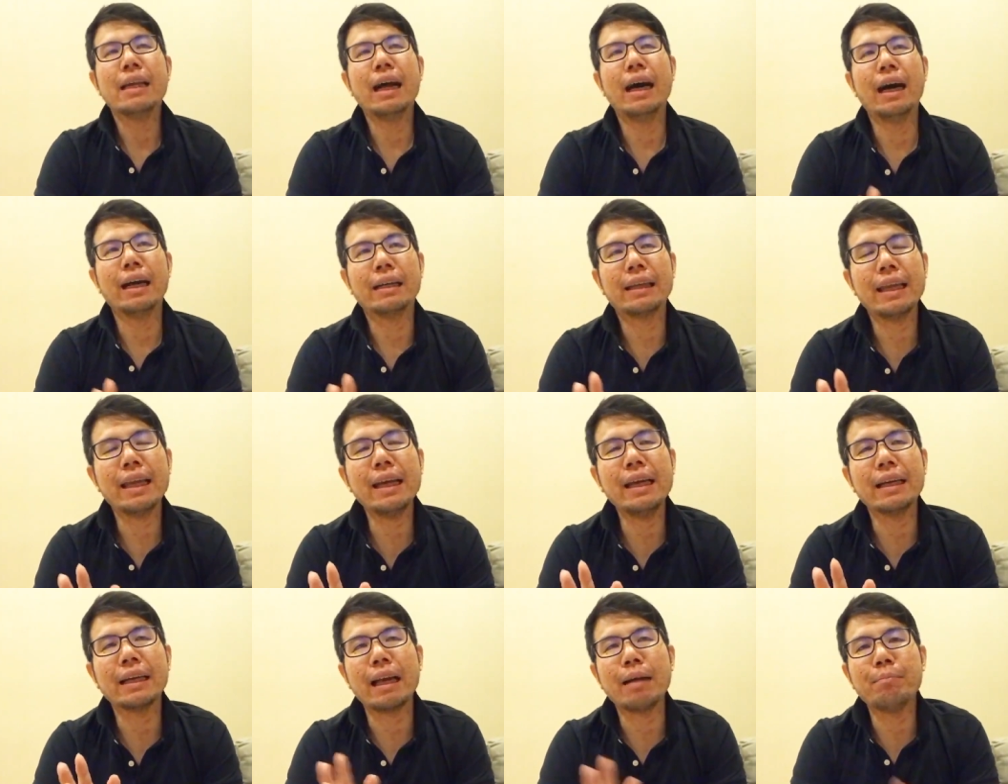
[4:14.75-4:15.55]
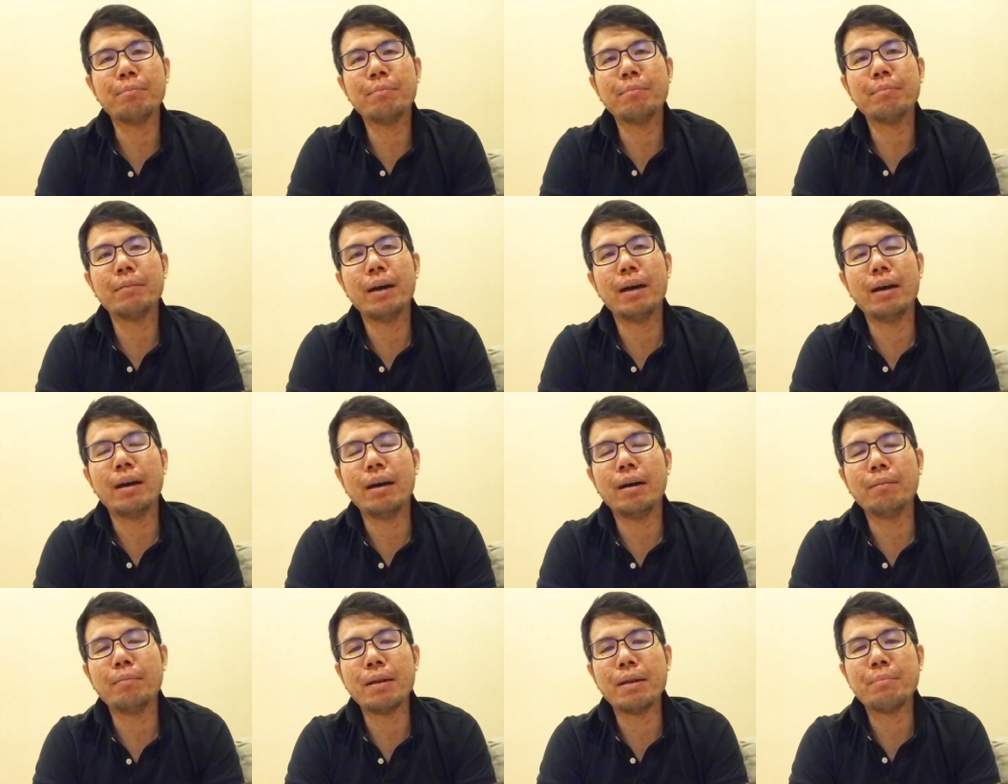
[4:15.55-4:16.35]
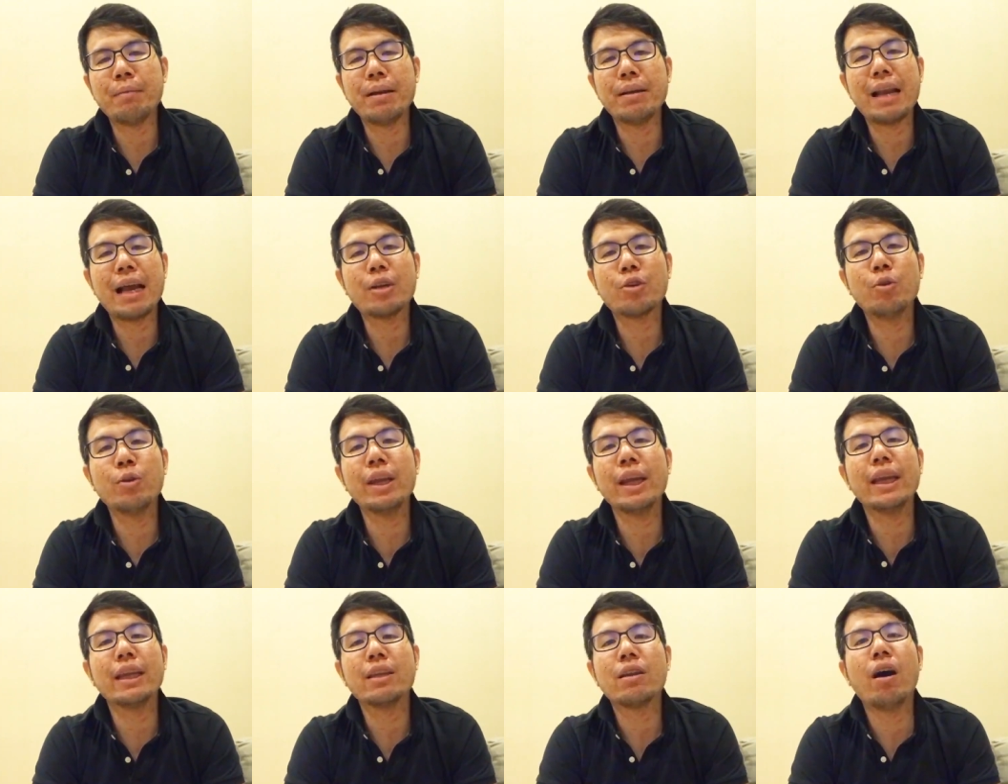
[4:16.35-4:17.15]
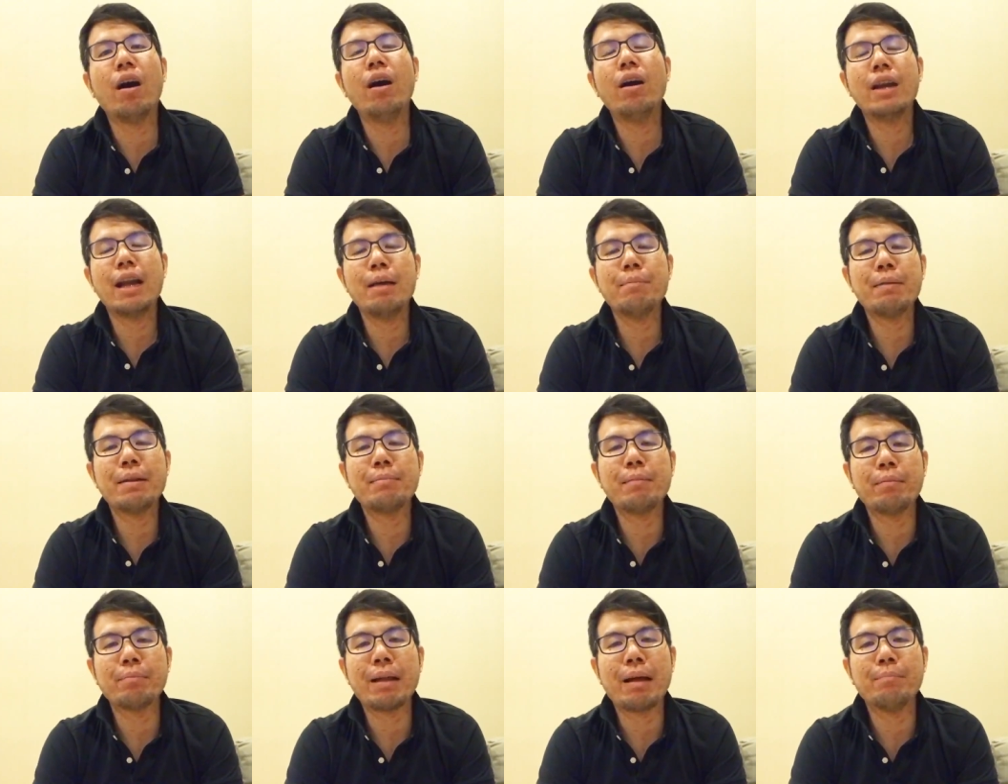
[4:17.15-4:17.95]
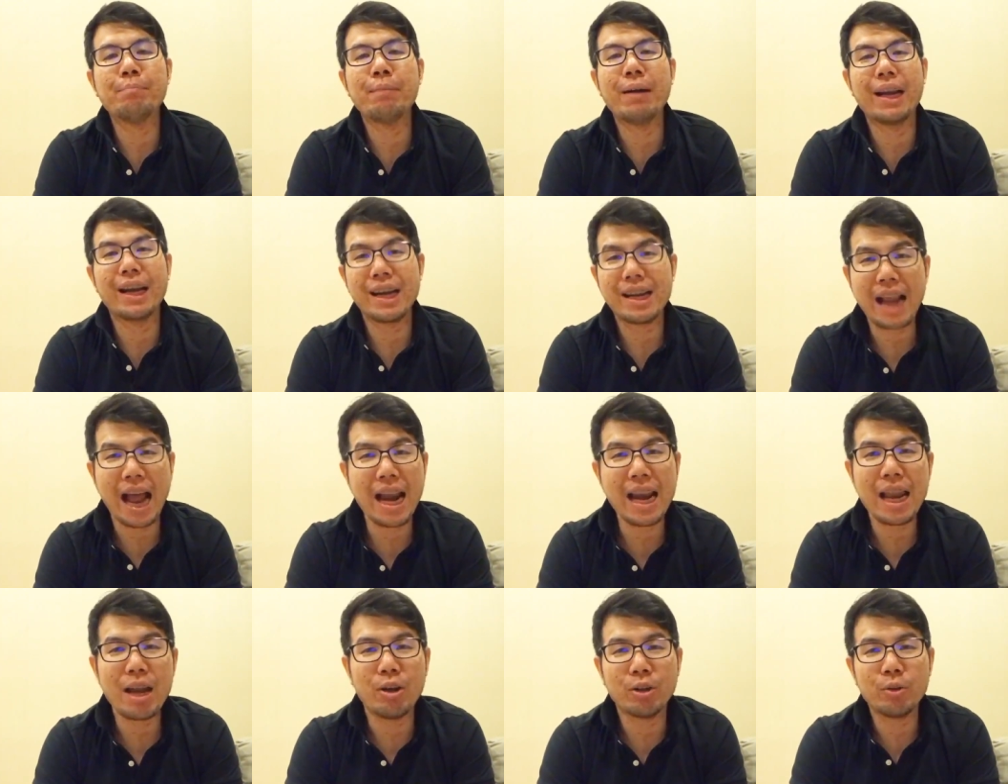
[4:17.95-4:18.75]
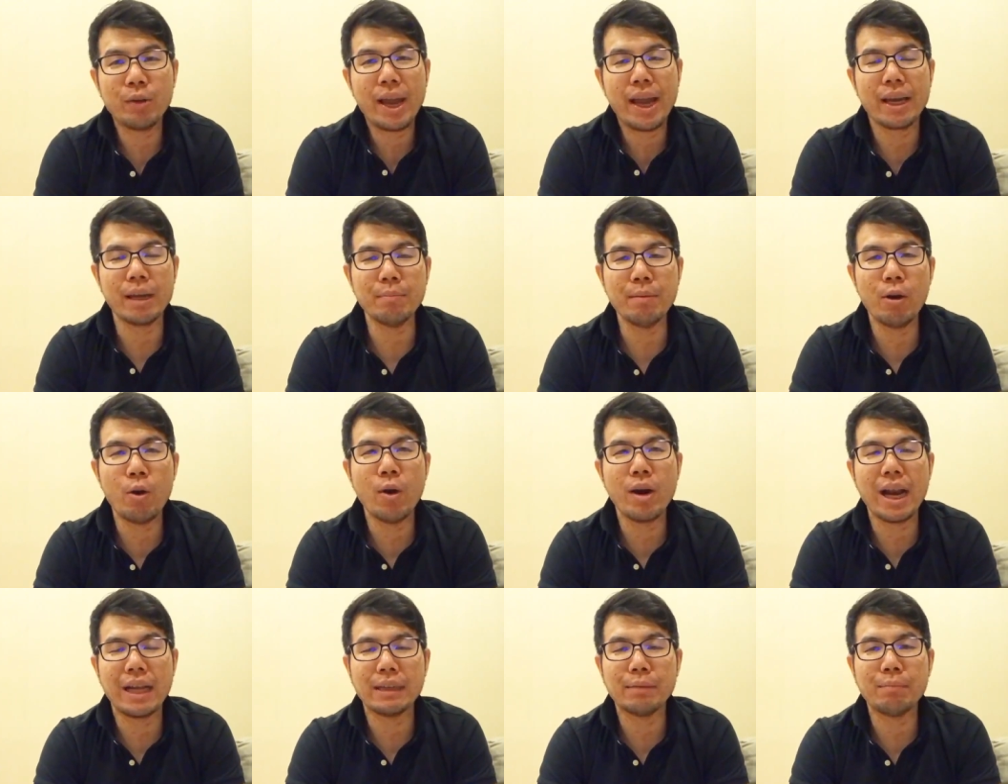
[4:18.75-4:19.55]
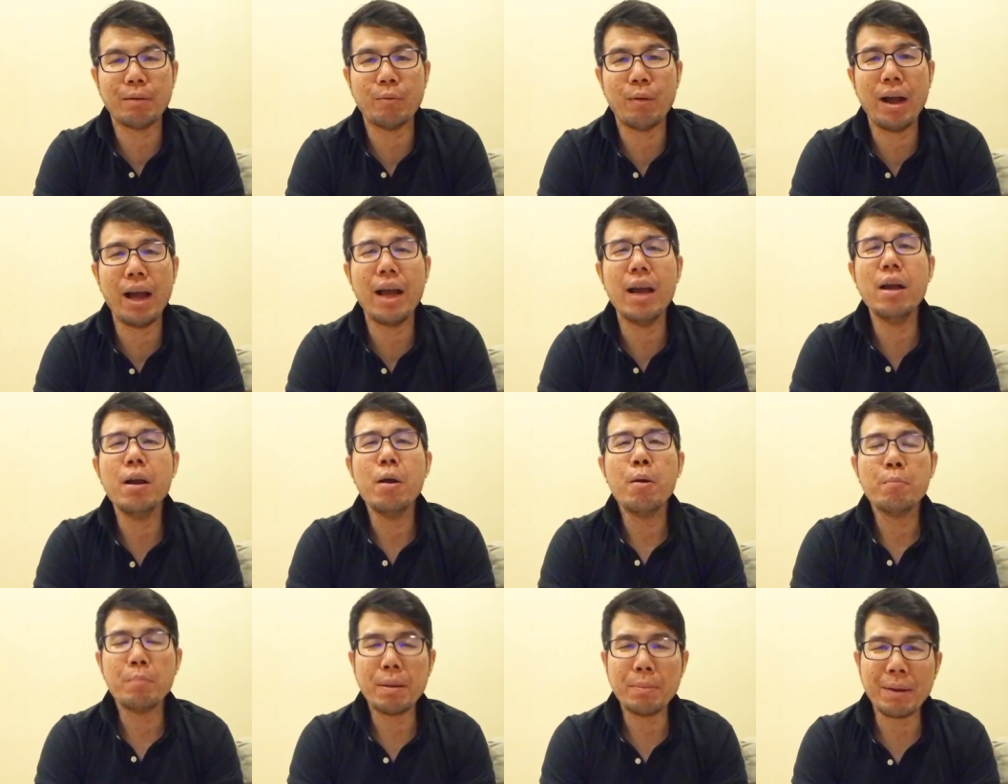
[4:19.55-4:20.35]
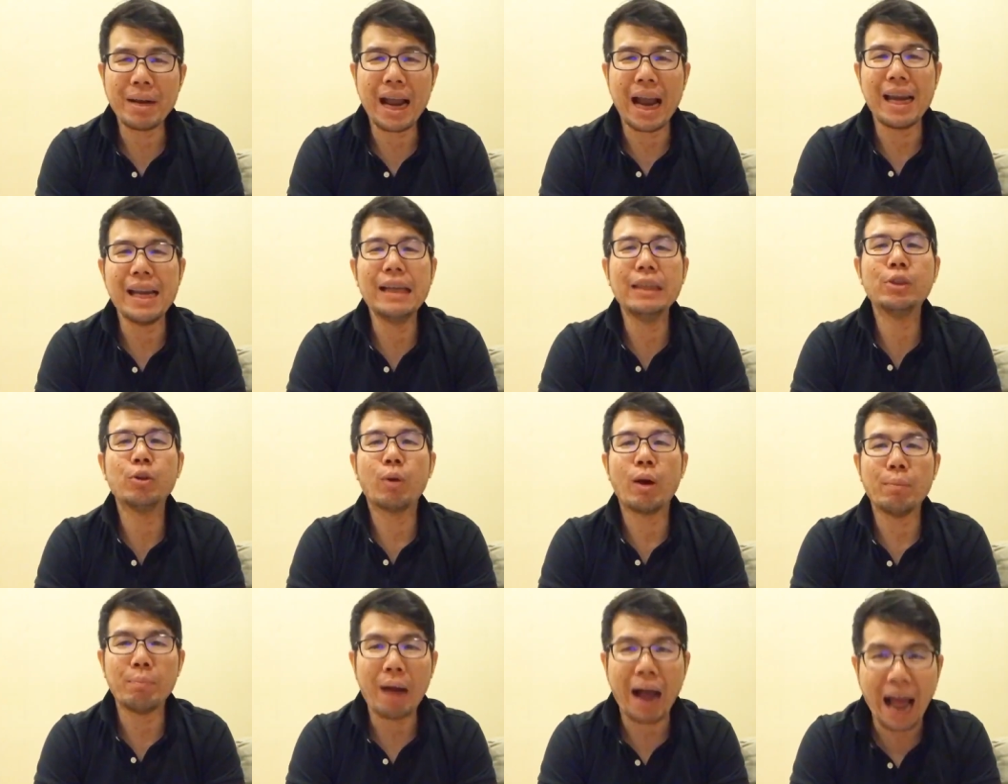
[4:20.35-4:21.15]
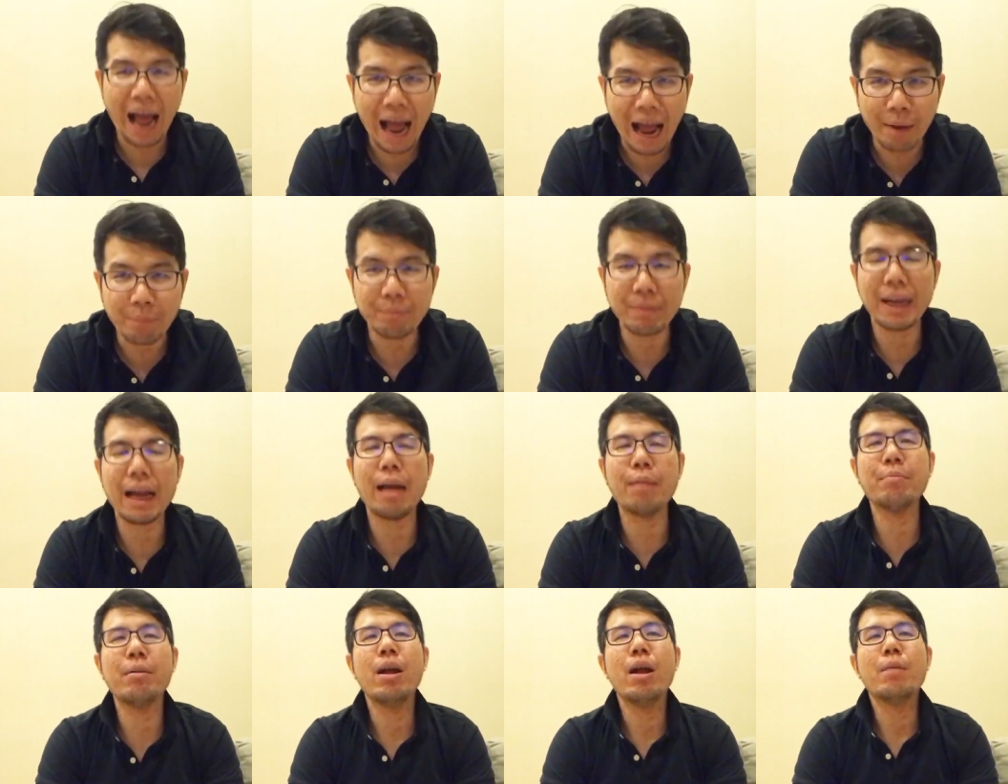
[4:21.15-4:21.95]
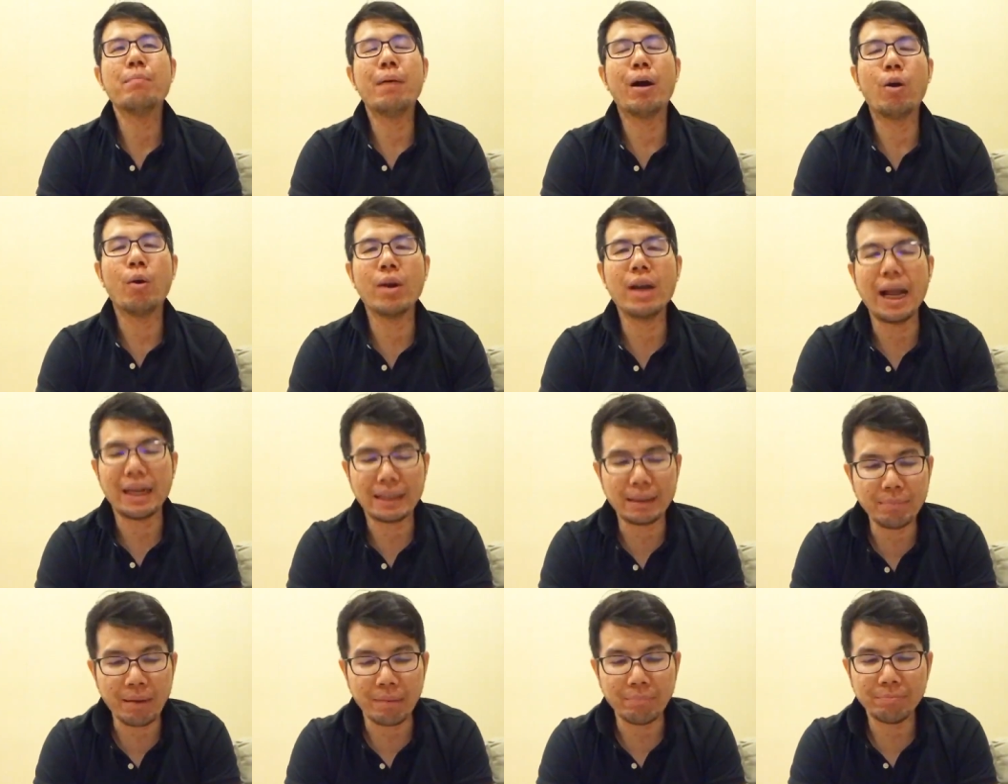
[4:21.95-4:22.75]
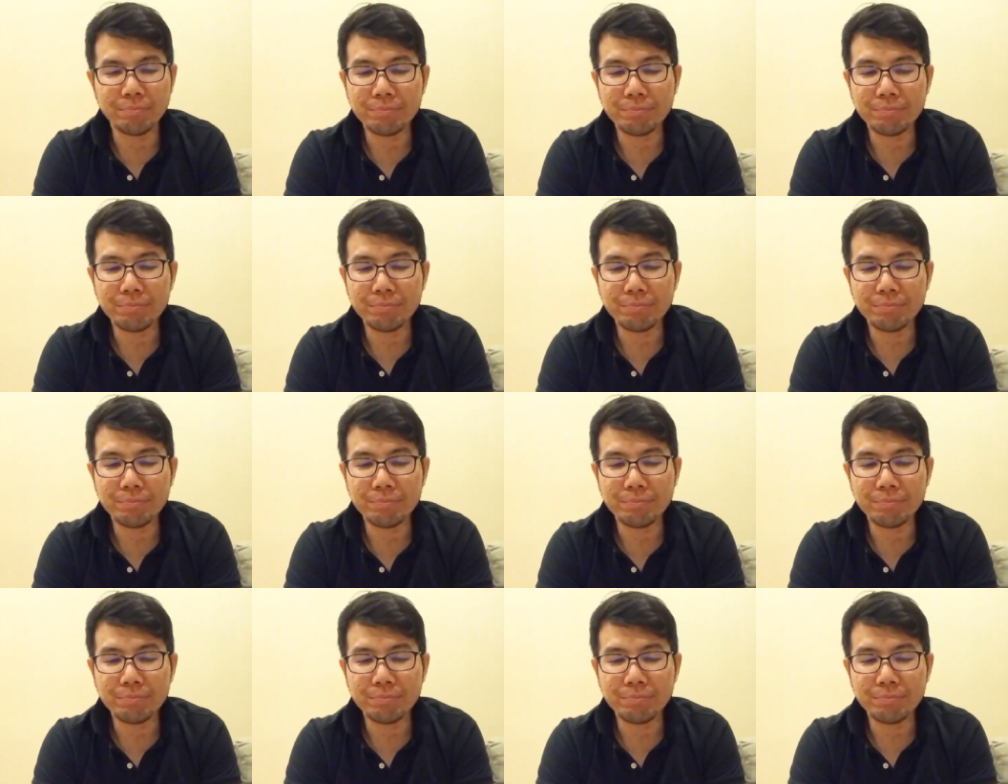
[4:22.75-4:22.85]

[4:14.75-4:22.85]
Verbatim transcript: ที่เกิดทำเป็นเป็นนักธุรกิจเนาะนะเป็นแบบทำเปิดร้านอะไรของตัวเองหรือบางคนอาจจะบอกว่ามีปัญหาเรื่องสุขภาพนะครับบางคนอาจจะแบบ